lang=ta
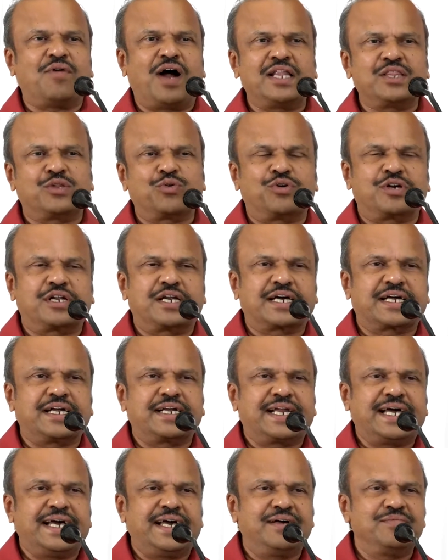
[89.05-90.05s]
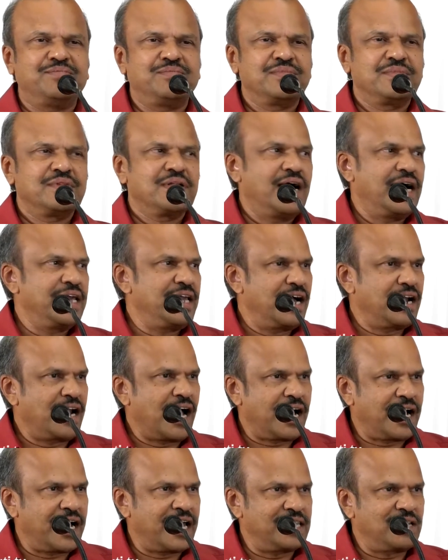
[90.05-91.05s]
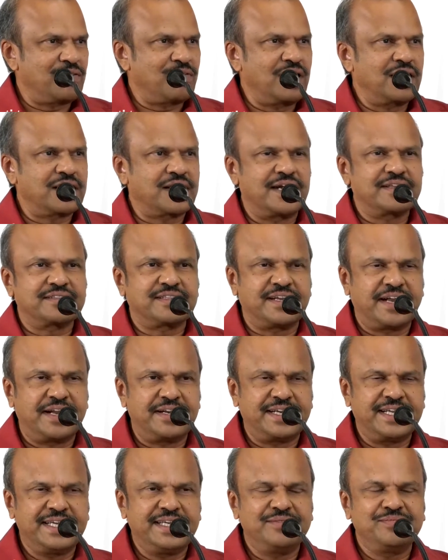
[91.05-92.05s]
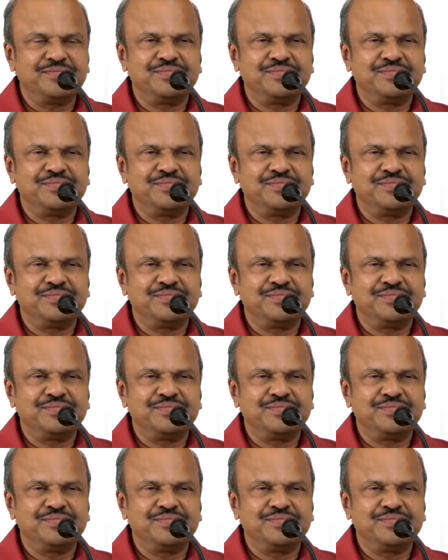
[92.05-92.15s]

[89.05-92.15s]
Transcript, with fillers: வாழ்ந்து கொண்டிருக்கின்ற ஐயா நாகநாதன் அவர்களுக்கு அடுத்த நன்றி